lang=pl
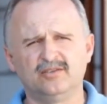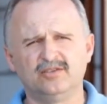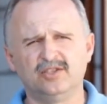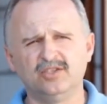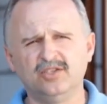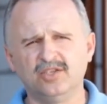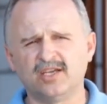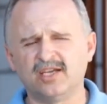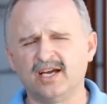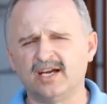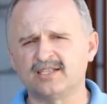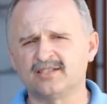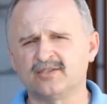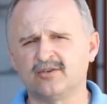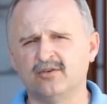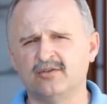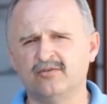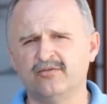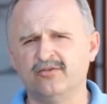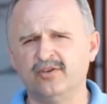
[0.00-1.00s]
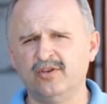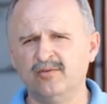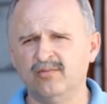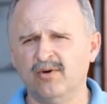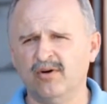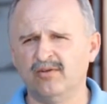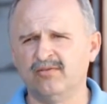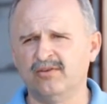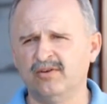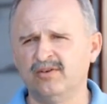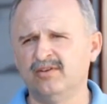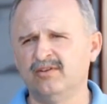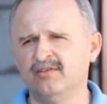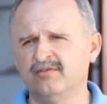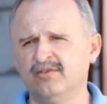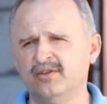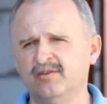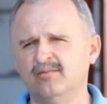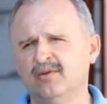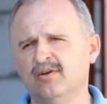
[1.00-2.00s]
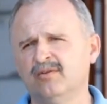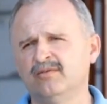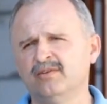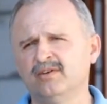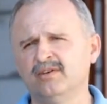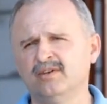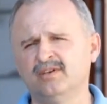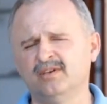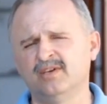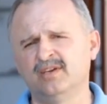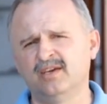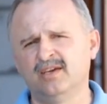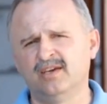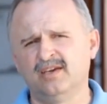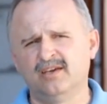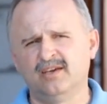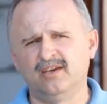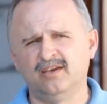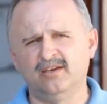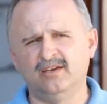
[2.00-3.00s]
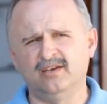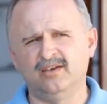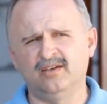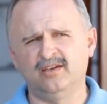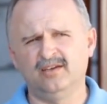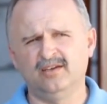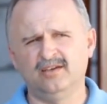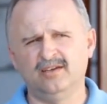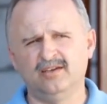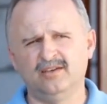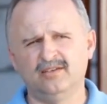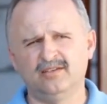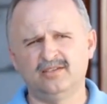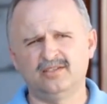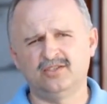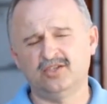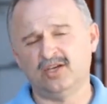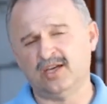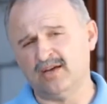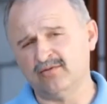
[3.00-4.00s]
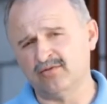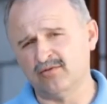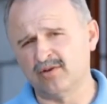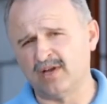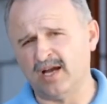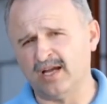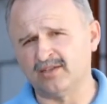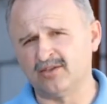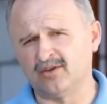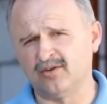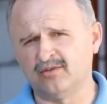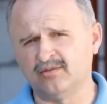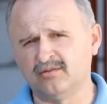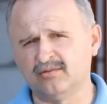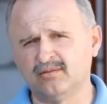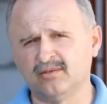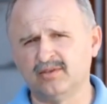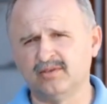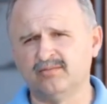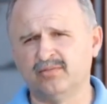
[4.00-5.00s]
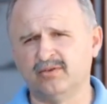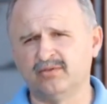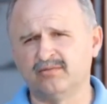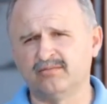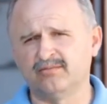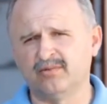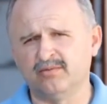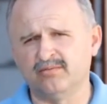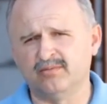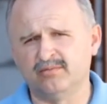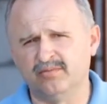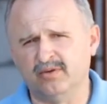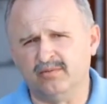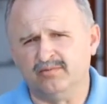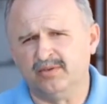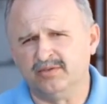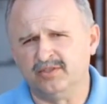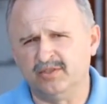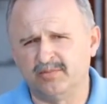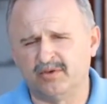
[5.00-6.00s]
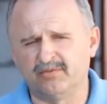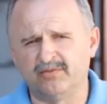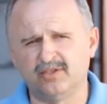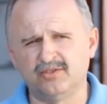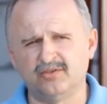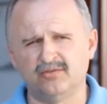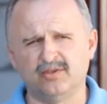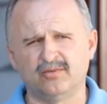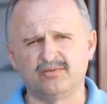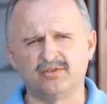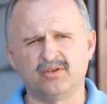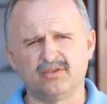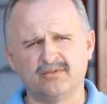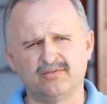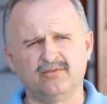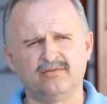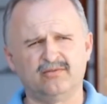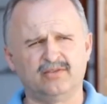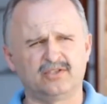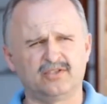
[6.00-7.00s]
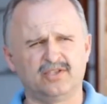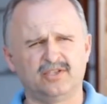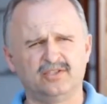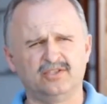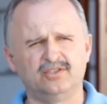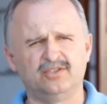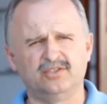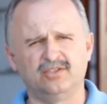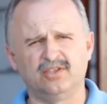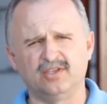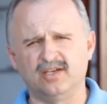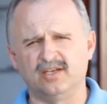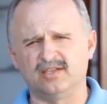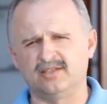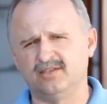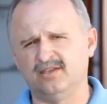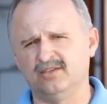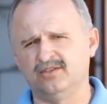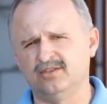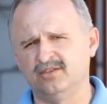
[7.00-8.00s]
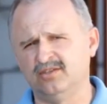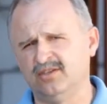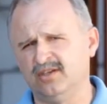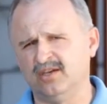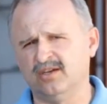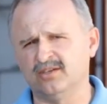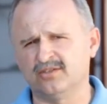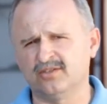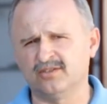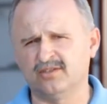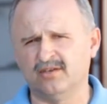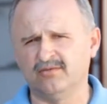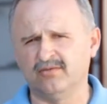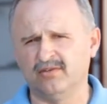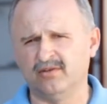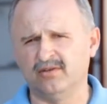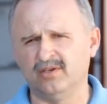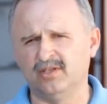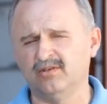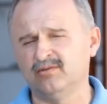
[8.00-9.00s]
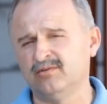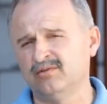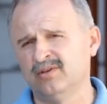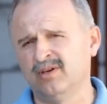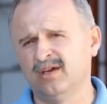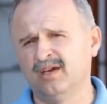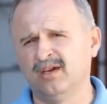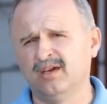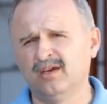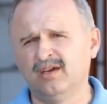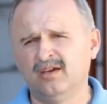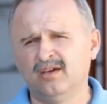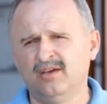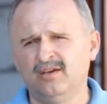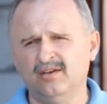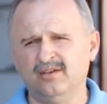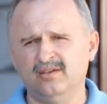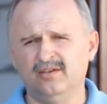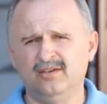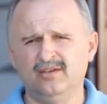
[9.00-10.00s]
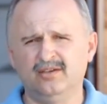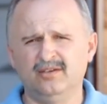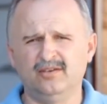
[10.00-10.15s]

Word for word: dziennikarsko-filmowy filmowy, e, z ciekawą kadrą, e, bo, bo, bo, będzie prowadził na przykład warsztaty dziennikarskie dziennikarz z TVN-u, e,